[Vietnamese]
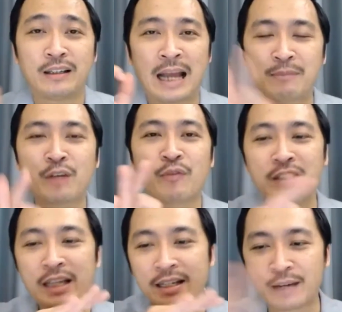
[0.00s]
Làm xong
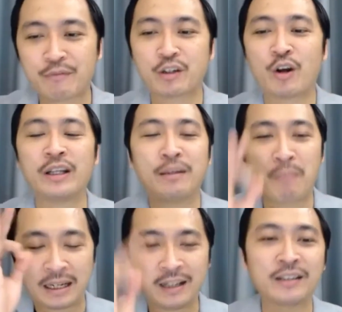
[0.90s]
việc gì, gạch việc đó đi,
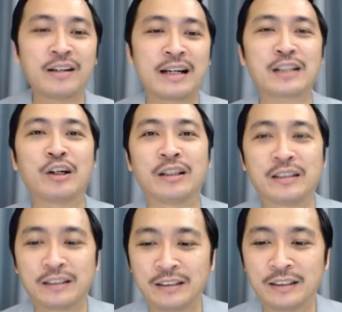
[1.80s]
bạn đã hơn người khác rồi.
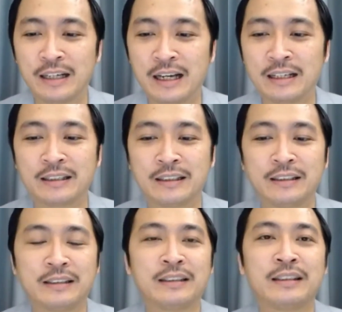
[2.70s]
Đấy ạ.
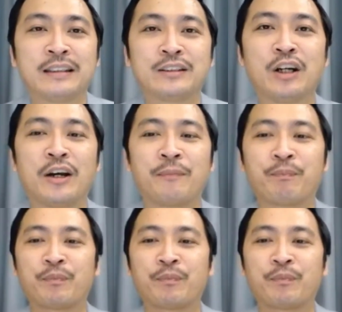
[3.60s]
Rồi.